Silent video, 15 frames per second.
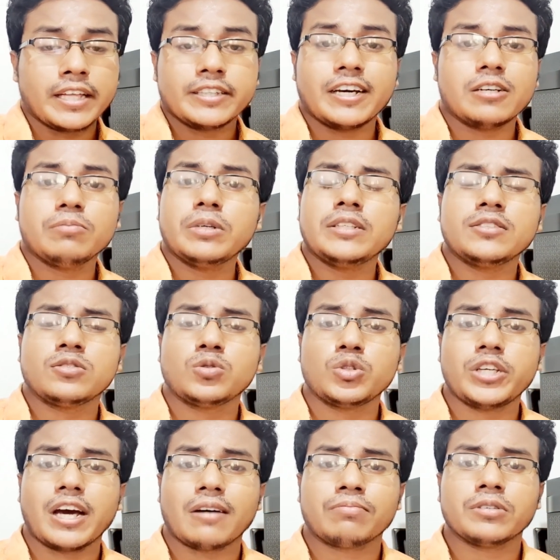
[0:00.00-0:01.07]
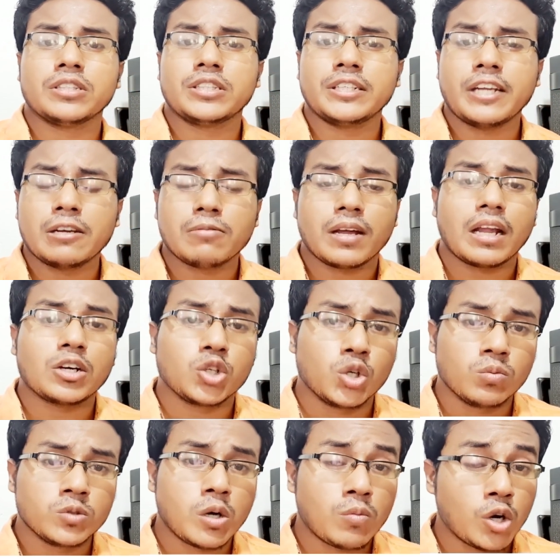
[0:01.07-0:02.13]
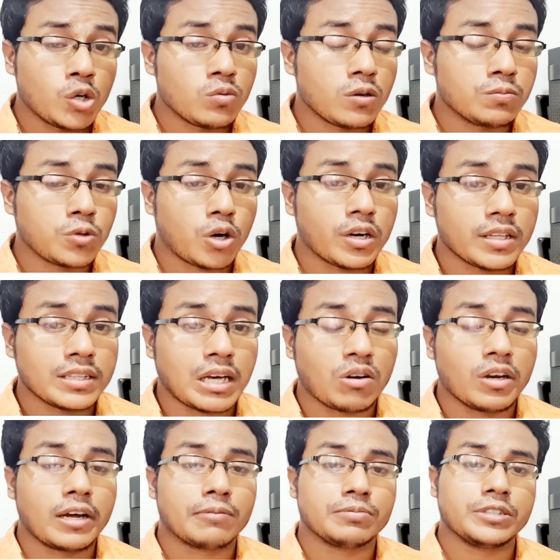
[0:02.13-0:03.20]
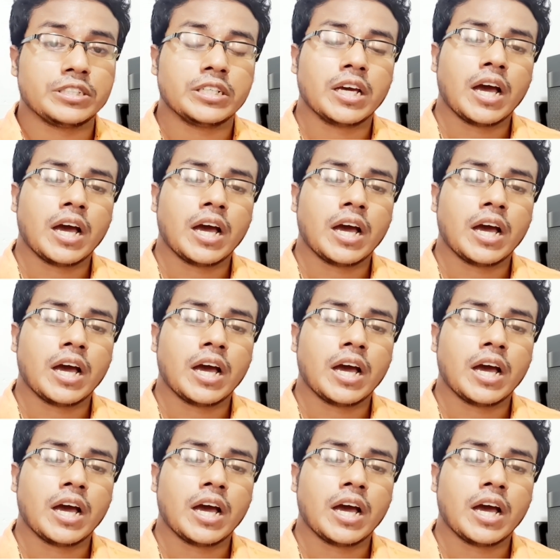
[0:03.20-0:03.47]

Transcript: দ্যাট মিন্স যদি আপনি দিনের বেলা ঘুম ঘুম অনুভব করেন তাহলে আপনি